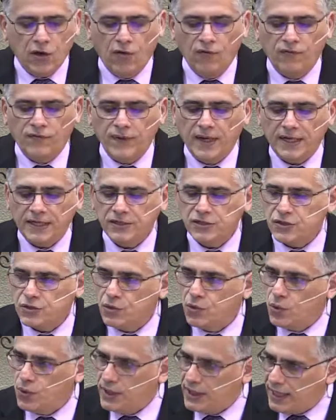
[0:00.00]
confiar en
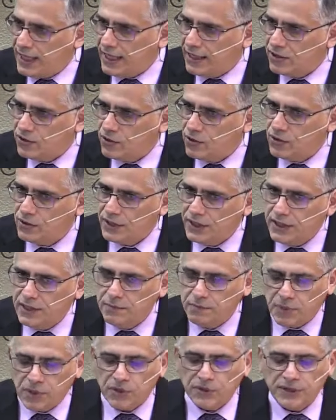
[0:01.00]
su cuidado
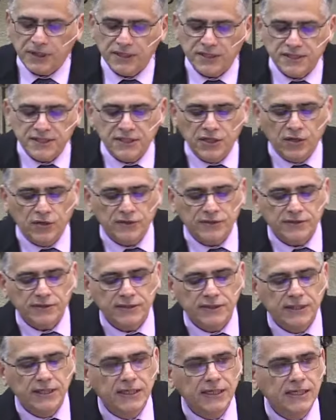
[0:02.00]
y protección.